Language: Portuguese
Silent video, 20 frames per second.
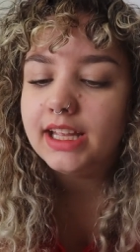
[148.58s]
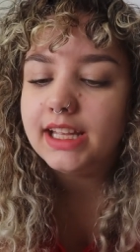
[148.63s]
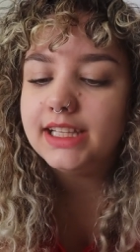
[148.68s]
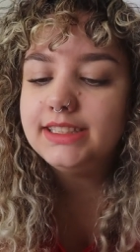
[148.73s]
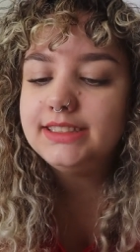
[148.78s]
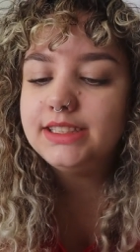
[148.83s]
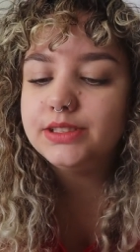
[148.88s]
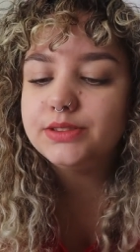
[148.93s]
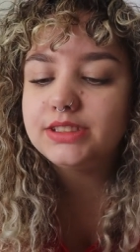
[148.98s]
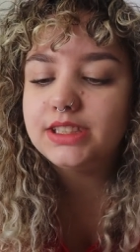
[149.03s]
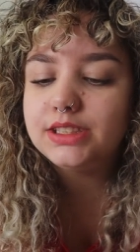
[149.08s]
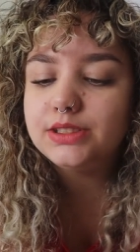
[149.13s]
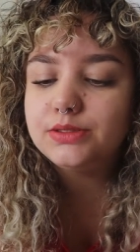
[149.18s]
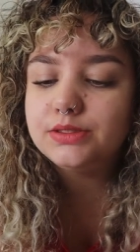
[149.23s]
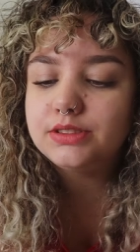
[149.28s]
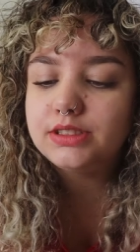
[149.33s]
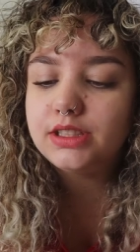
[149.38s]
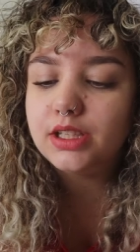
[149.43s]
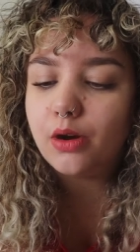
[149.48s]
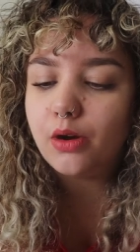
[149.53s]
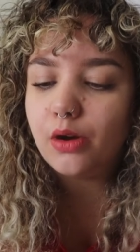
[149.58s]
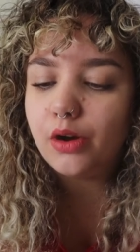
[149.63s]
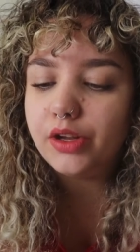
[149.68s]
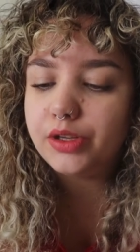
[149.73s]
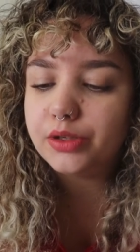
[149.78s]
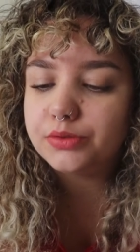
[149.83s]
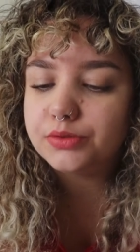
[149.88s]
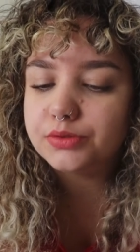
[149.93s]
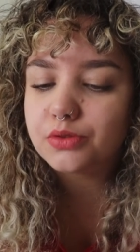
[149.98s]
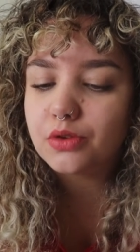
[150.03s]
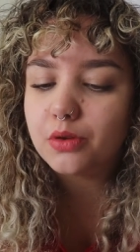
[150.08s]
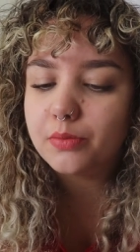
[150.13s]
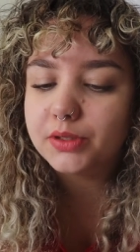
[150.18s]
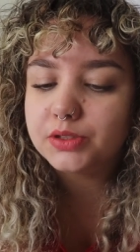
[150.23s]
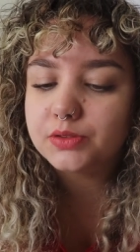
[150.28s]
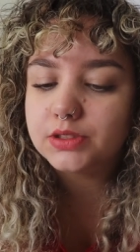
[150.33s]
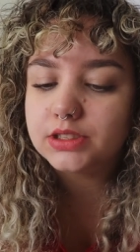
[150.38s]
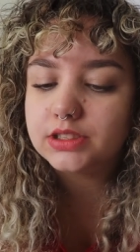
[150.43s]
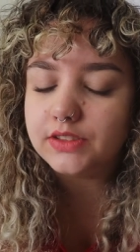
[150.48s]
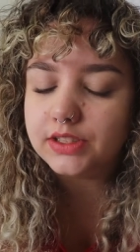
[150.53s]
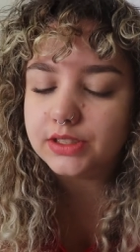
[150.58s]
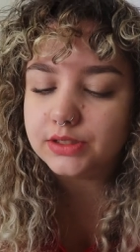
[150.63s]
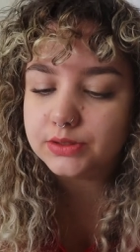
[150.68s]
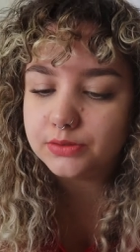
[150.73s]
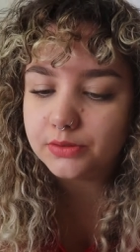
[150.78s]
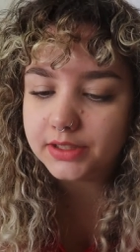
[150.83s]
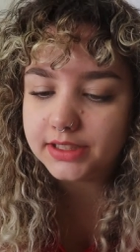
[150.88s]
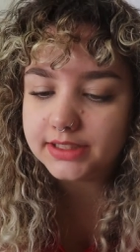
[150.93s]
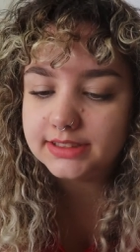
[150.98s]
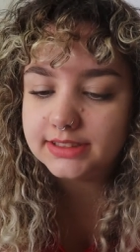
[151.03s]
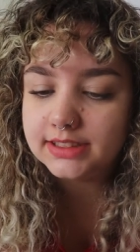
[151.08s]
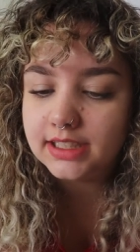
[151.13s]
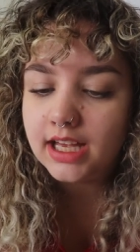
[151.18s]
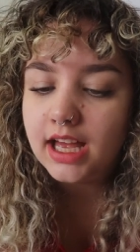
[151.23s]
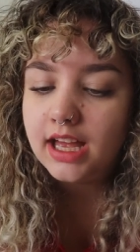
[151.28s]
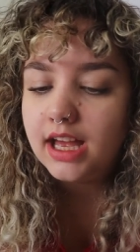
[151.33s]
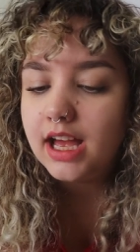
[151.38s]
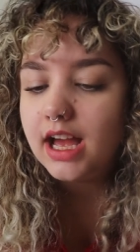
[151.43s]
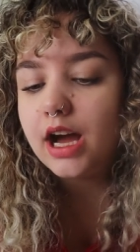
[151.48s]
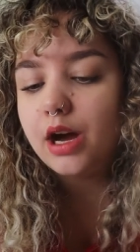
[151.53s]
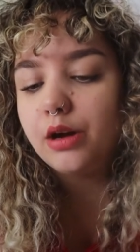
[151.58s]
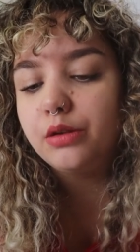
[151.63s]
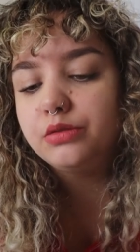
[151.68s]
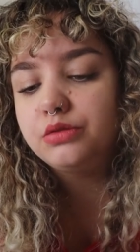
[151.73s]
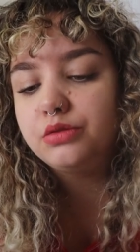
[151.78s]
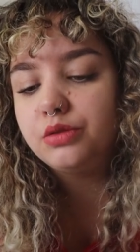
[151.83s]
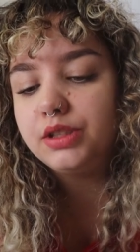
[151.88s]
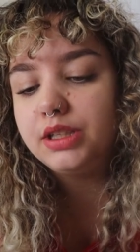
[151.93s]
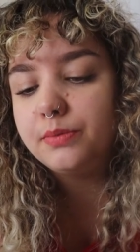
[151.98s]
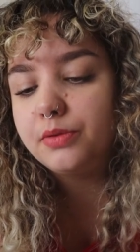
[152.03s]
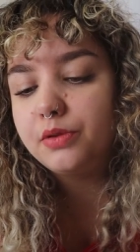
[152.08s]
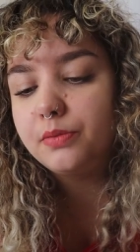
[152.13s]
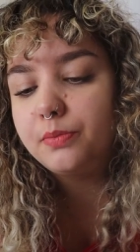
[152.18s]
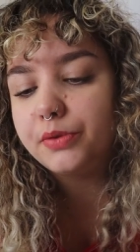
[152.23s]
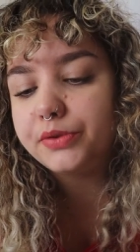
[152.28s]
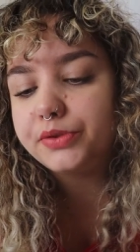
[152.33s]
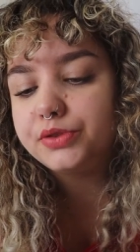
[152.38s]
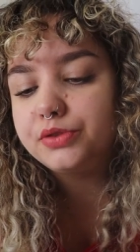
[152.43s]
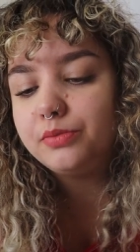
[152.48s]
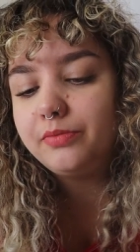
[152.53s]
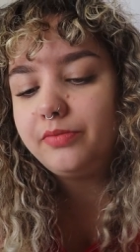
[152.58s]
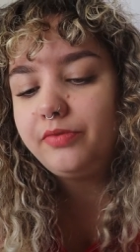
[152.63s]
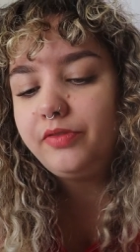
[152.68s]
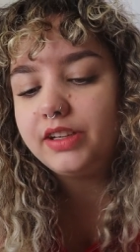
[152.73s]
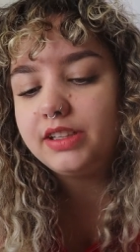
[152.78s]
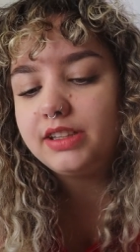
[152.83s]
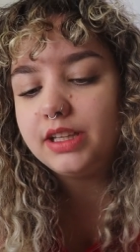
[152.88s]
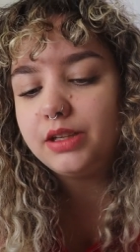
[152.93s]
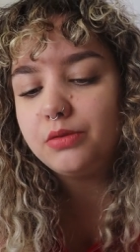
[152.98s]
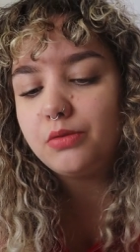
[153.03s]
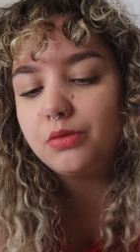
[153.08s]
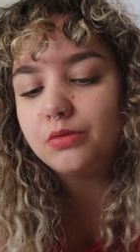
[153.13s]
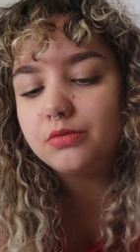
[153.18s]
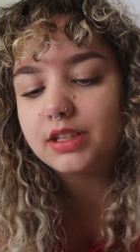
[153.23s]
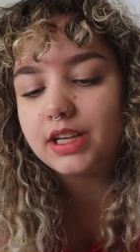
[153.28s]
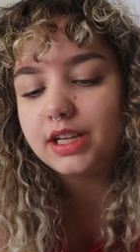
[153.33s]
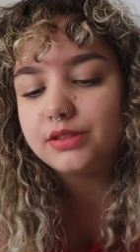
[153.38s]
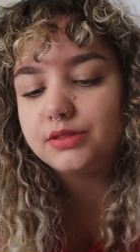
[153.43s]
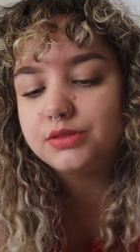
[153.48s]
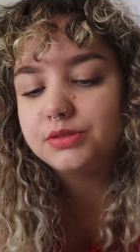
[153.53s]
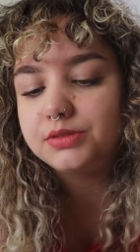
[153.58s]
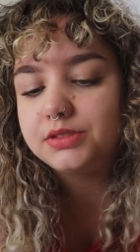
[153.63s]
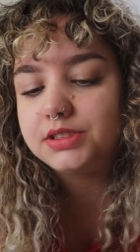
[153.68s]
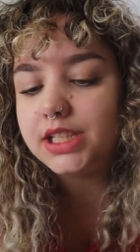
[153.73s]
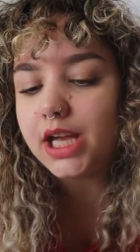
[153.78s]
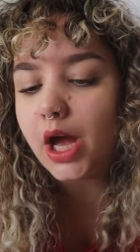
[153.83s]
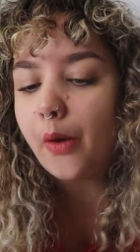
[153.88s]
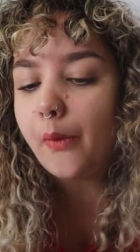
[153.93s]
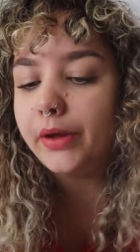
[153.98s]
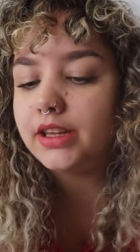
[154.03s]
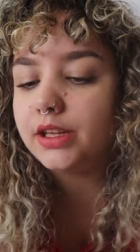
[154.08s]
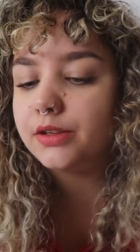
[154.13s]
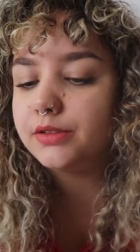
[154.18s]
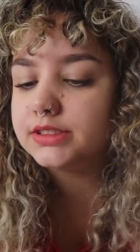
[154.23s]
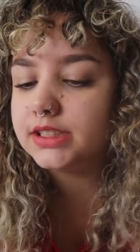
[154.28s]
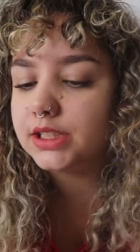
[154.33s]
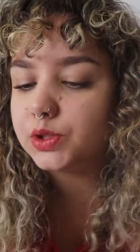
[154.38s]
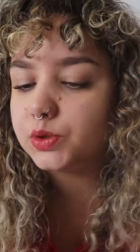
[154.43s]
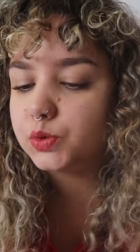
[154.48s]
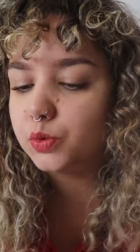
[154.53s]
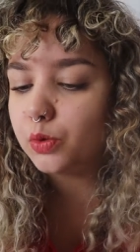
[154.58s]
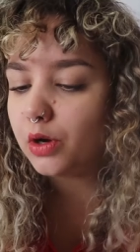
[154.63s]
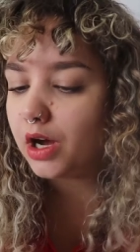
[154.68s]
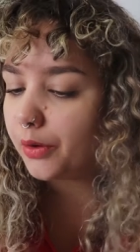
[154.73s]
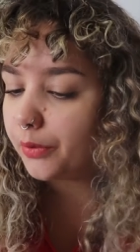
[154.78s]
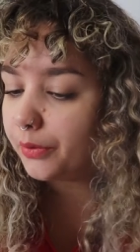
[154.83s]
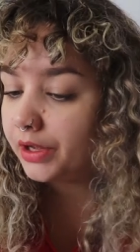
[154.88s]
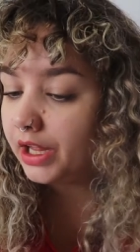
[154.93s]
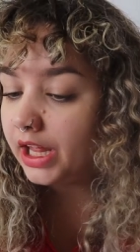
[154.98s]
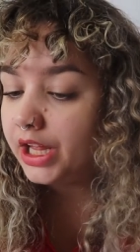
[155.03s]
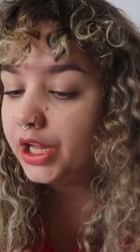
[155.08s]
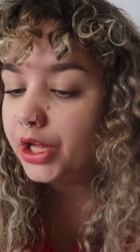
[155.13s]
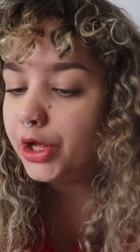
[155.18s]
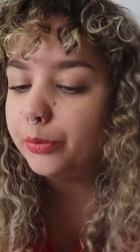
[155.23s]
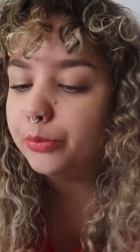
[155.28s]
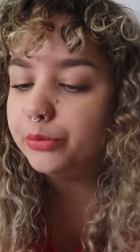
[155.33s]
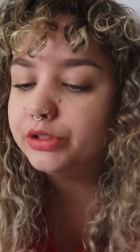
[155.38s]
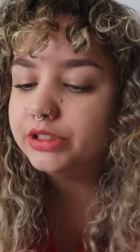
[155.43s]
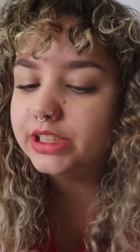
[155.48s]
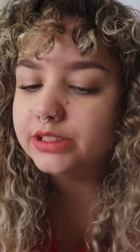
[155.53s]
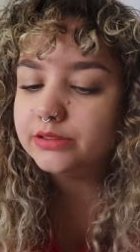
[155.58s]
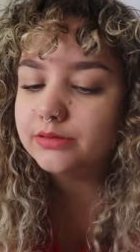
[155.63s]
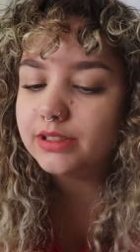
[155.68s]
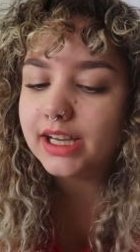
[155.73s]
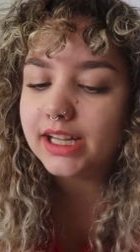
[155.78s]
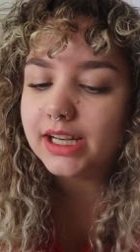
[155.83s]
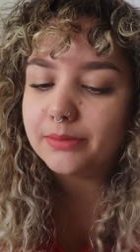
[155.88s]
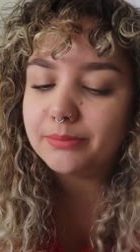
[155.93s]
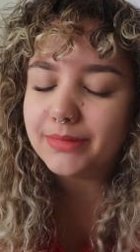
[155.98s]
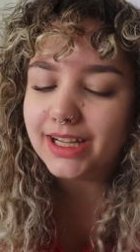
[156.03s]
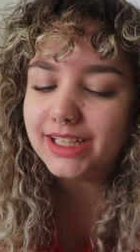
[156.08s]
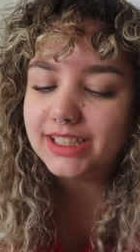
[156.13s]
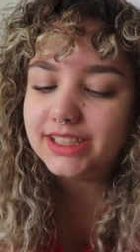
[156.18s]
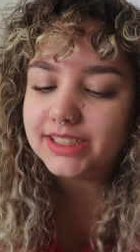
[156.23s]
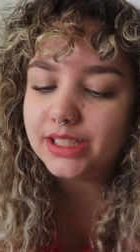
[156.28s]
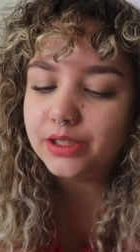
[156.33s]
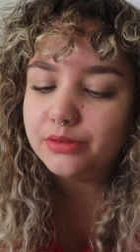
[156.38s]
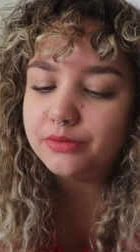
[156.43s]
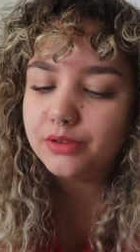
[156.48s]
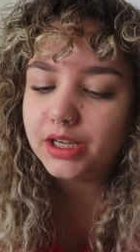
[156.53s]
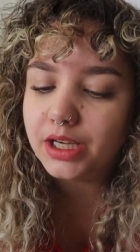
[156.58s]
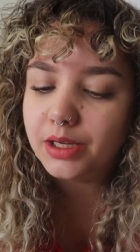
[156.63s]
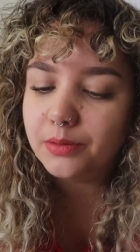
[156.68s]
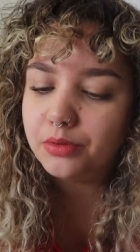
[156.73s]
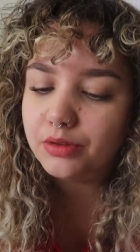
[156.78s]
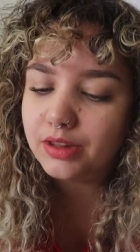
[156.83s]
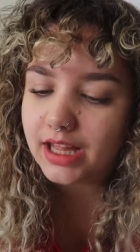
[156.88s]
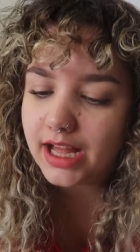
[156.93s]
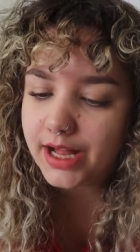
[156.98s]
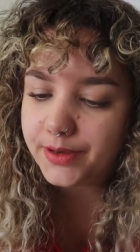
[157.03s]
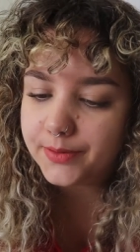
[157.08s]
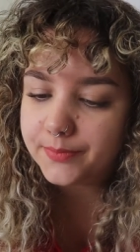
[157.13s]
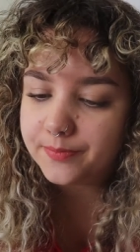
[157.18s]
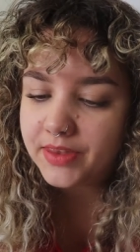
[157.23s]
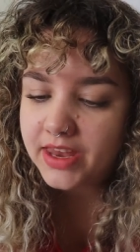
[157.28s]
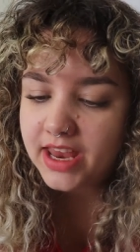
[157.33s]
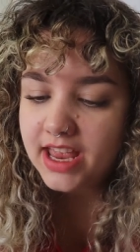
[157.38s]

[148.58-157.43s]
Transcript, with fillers: Em seus textos teóricos, como em suas ficções, a autora propõe subverter o contrato social heterossexual, mudando a gramática e o vocabulário,